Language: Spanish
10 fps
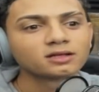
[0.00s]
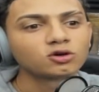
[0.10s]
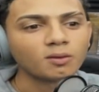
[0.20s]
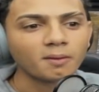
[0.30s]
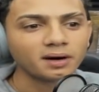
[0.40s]

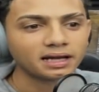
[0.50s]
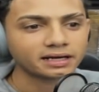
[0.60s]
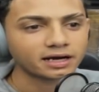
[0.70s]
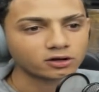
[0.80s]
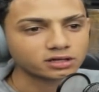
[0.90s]
Tú como
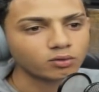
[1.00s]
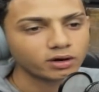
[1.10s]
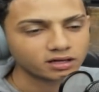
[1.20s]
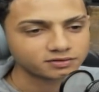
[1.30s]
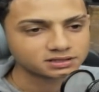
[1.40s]
bailarina no te
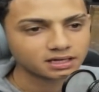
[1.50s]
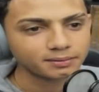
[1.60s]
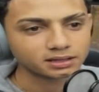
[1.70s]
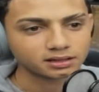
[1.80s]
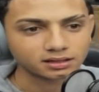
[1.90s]
cuidas
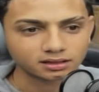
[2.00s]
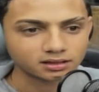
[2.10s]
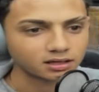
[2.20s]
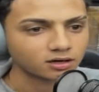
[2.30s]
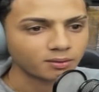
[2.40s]
físicamente de que de,
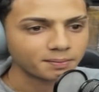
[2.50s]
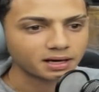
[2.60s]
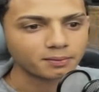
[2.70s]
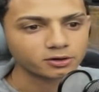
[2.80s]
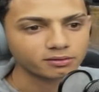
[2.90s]
de, comer
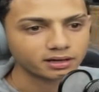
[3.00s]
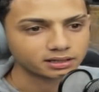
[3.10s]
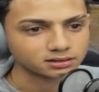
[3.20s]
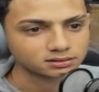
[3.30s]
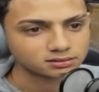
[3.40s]
picapollo
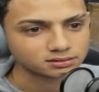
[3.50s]
vaina.